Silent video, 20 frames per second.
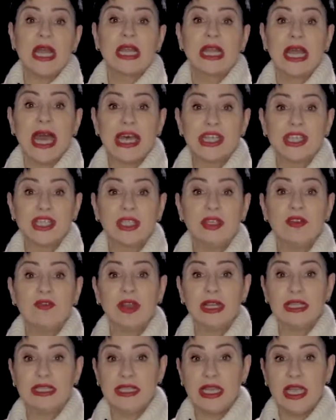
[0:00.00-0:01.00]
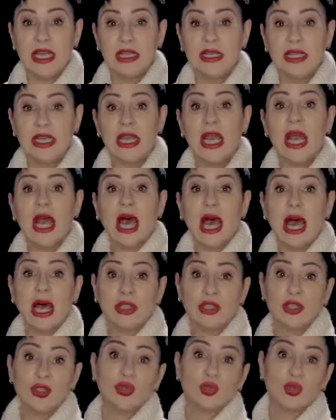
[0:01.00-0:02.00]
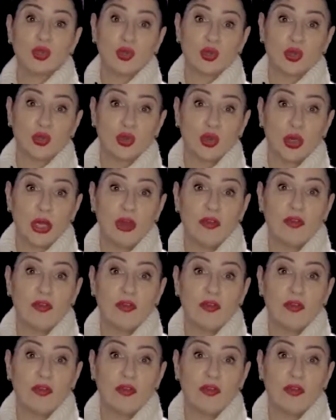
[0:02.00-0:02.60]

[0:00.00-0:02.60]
каждый в отдельной от друг друга